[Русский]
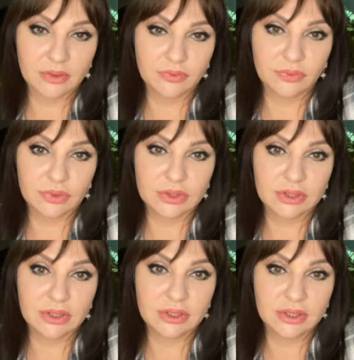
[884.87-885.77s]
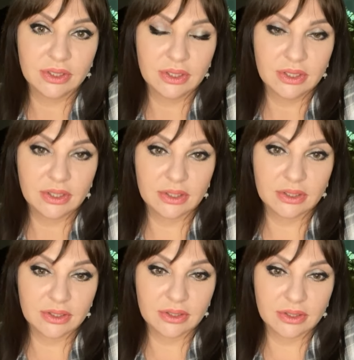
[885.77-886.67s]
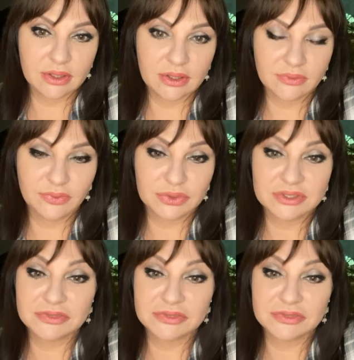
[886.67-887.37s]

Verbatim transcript: Вот, и вот,